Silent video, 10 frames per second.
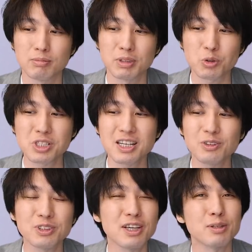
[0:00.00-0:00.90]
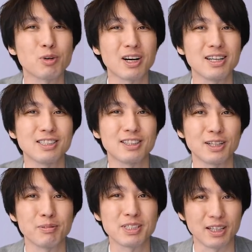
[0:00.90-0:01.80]
まあ、そちらのセールも開始さ
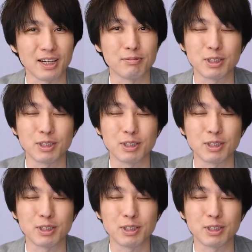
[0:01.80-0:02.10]
れましたら、